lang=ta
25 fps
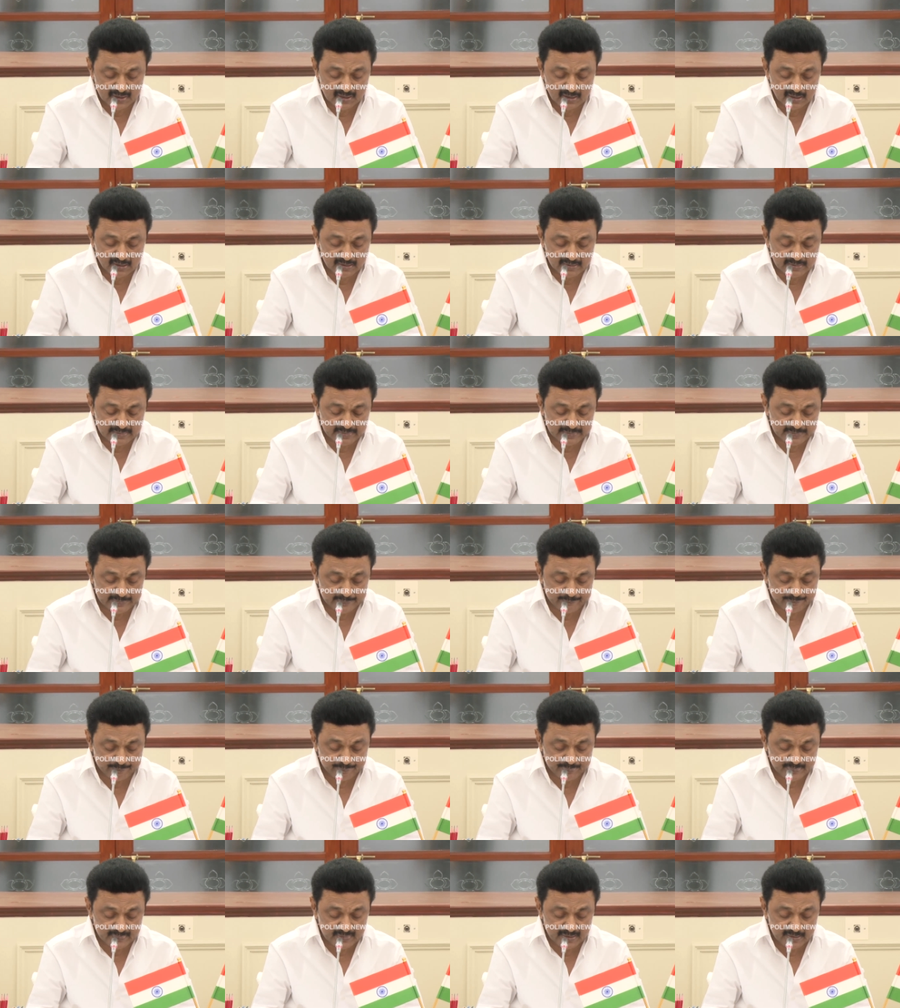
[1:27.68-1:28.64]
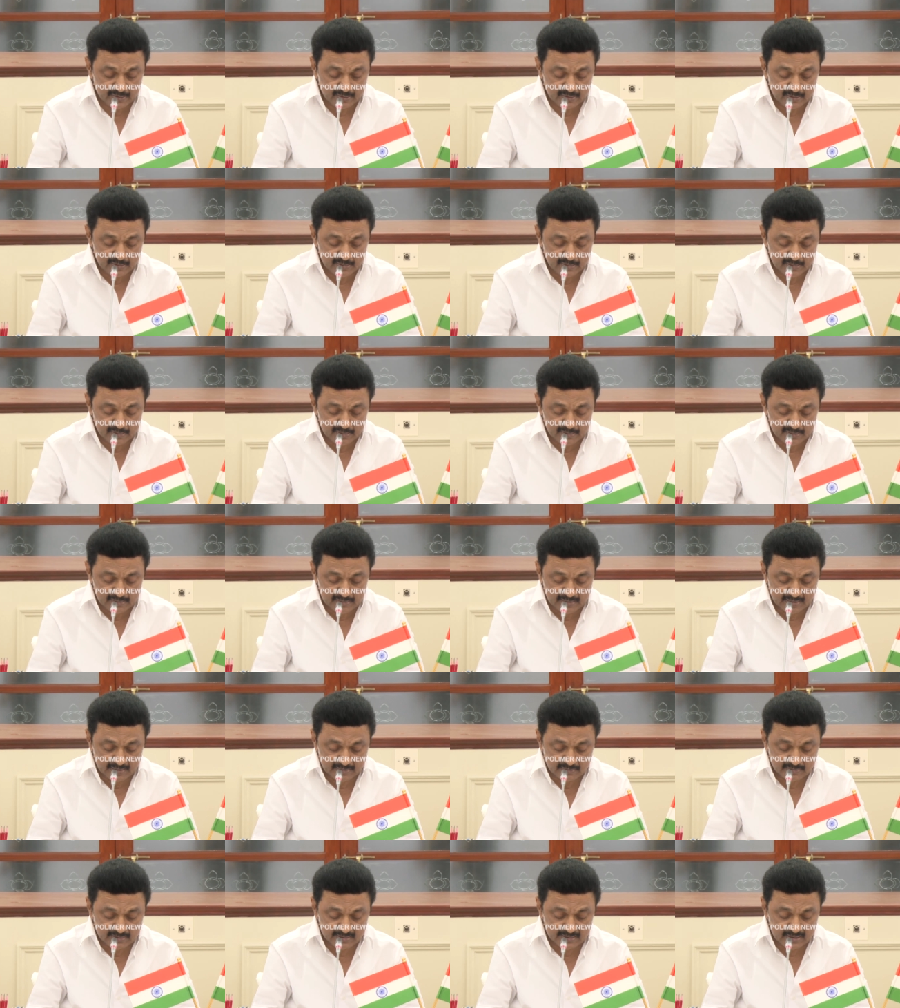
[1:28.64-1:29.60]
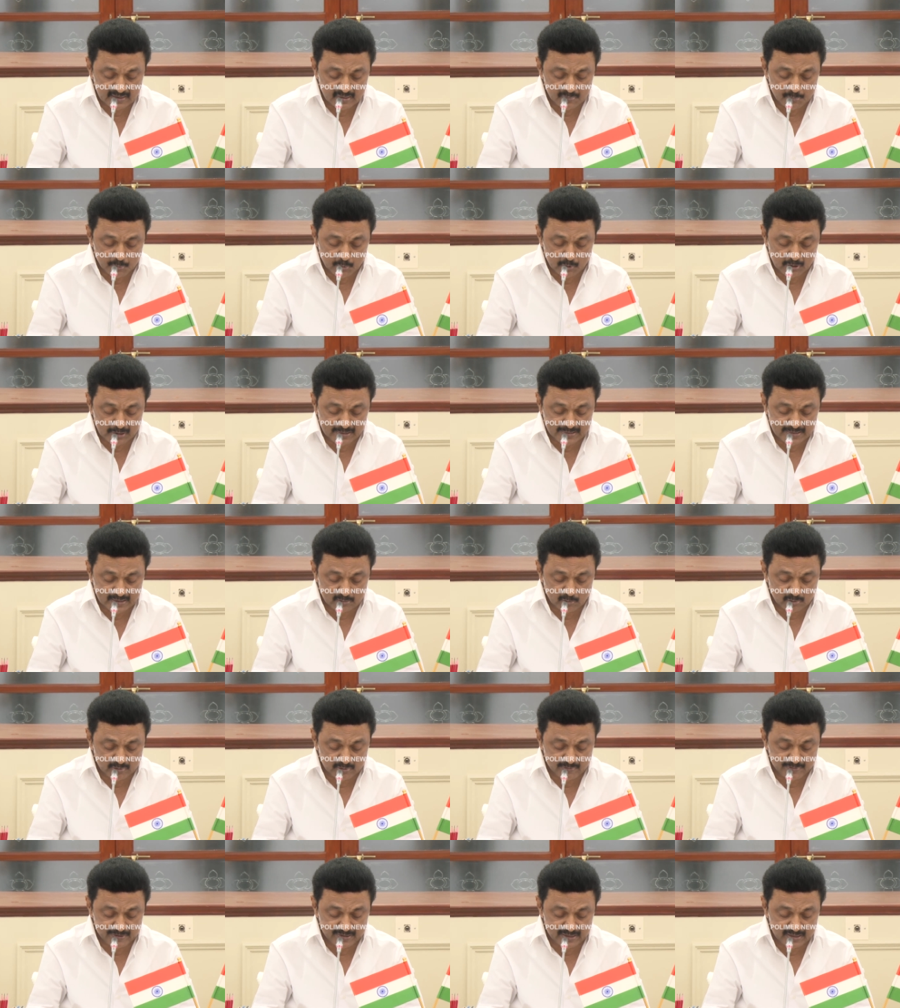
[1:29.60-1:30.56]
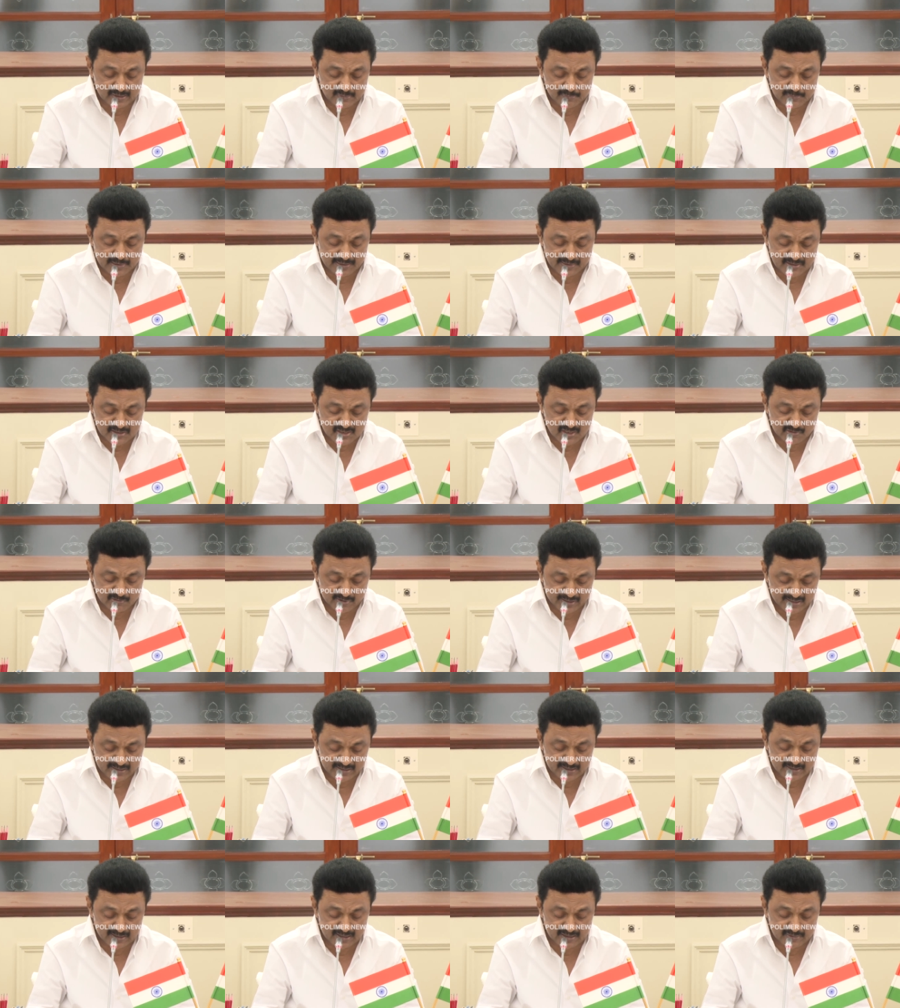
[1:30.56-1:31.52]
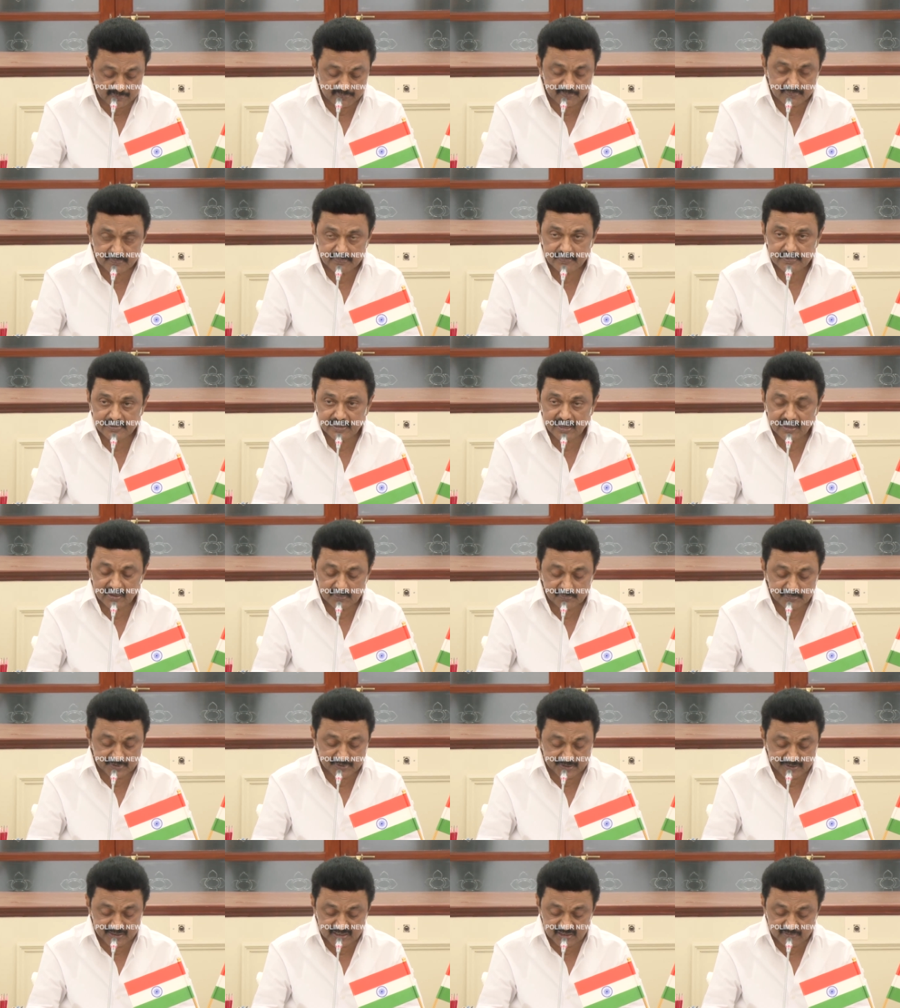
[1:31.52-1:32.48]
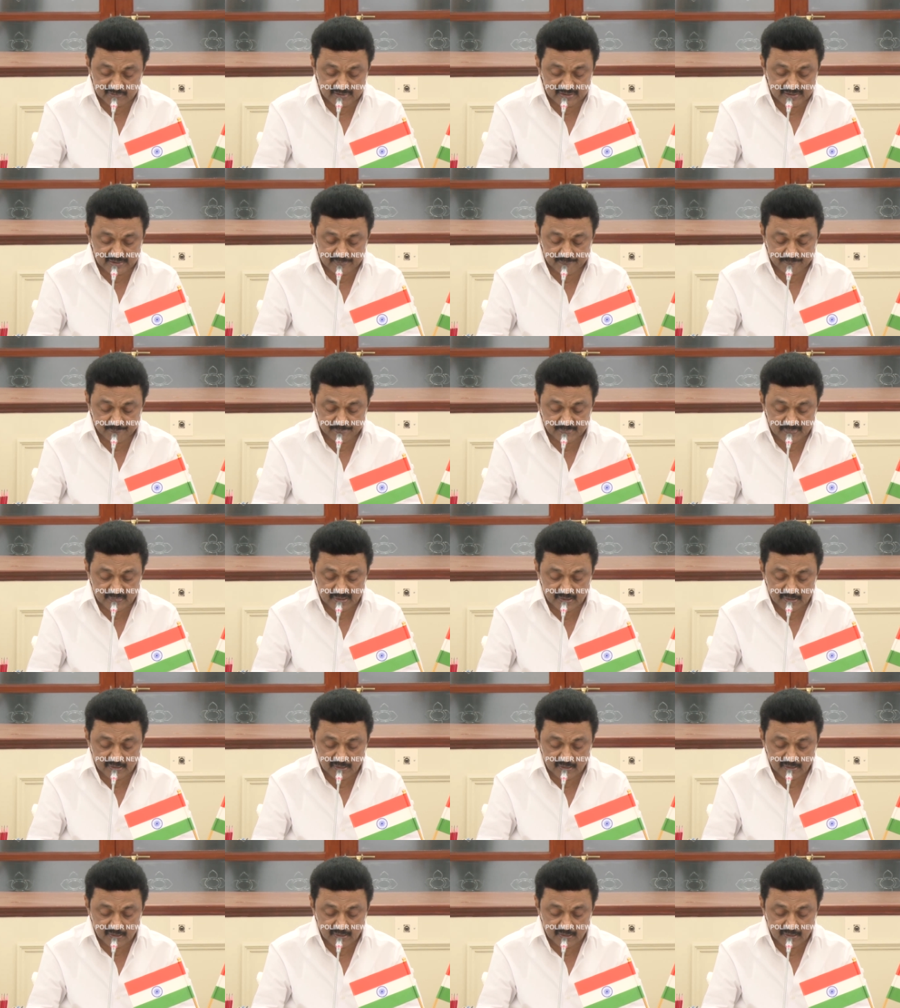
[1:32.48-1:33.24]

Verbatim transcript: இந்த மக்களுக்கு எத்தகைய பொருளாதார உதவிகளையும் அரசு வழங்கலாம் யாரும் தடுக்கவில்லை